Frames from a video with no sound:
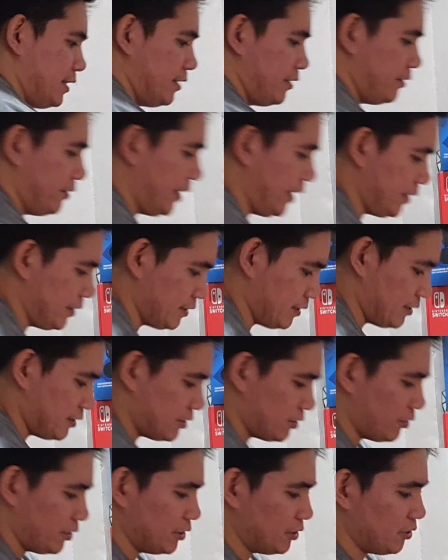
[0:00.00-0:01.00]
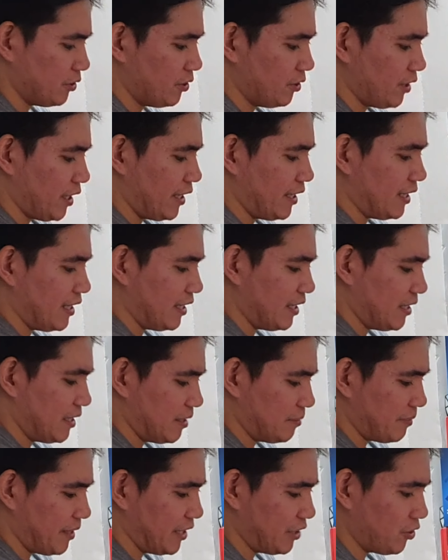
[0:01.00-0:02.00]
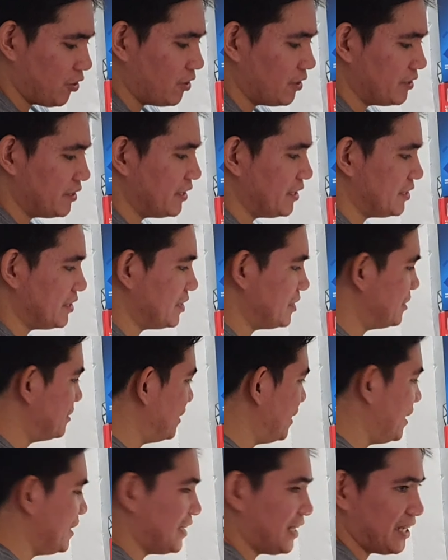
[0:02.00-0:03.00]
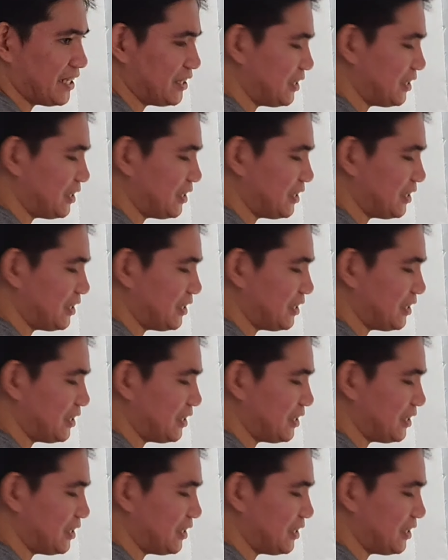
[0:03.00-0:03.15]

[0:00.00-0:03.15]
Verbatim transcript: Right. So ito, um, I call this tray ng